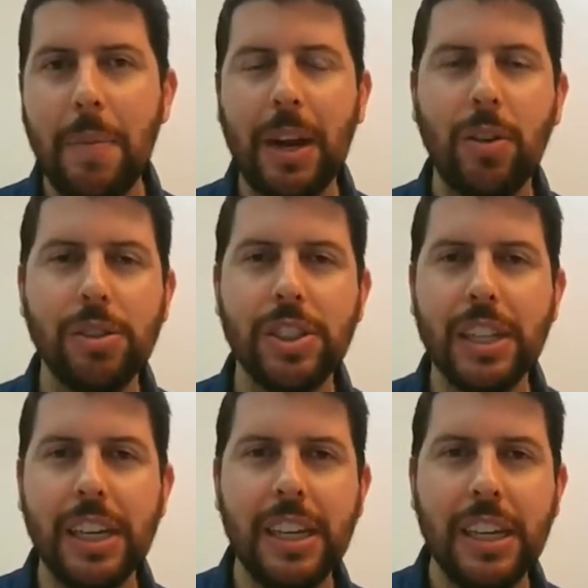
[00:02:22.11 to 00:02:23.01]
para
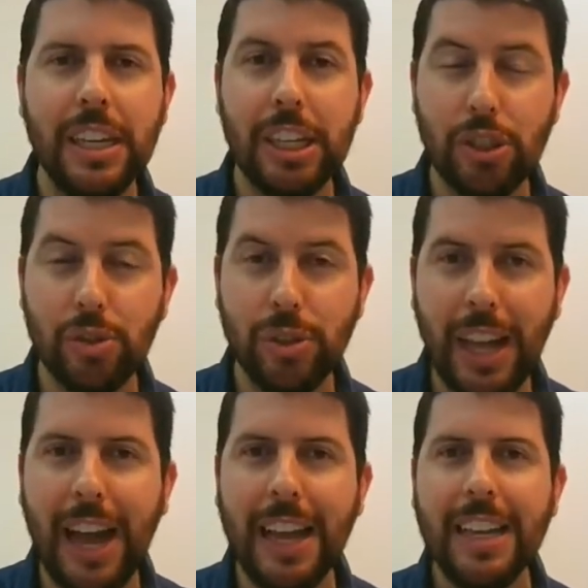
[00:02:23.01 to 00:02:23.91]
conseguir
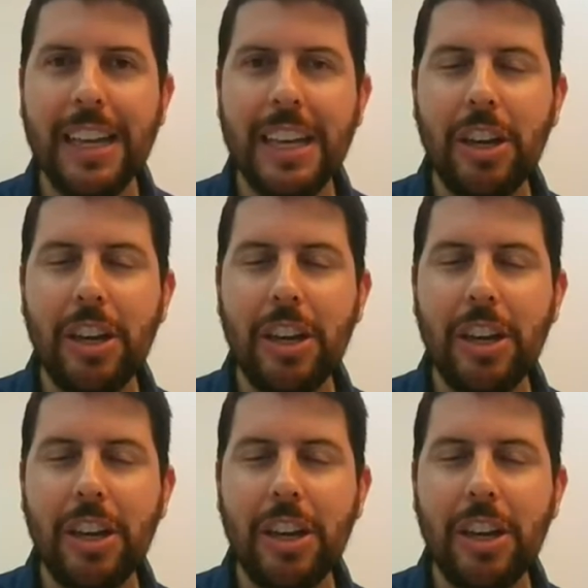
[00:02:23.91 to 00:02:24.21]
estudar